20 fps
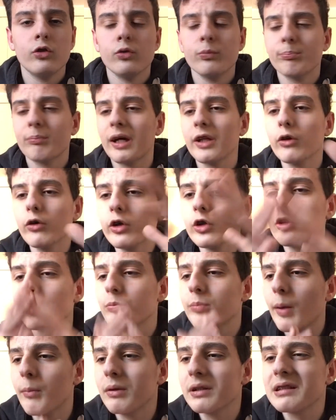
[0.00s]
Ma noi
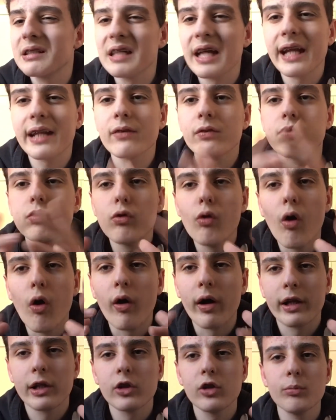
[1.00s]
dobbiamo tirare
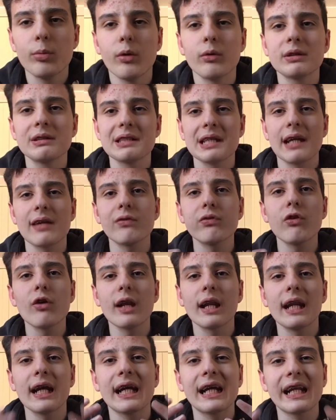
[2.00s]
fuori, dobbiamo tirare
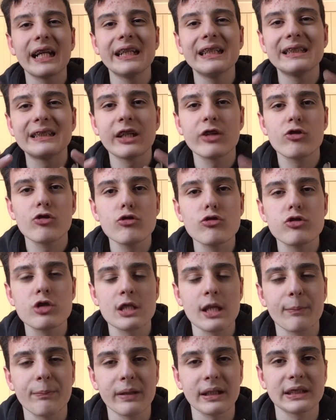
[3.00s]
fuori la grinta
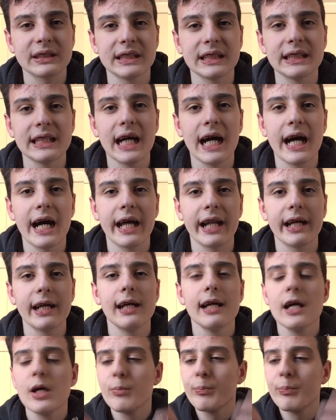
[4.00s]
giusta per segnare.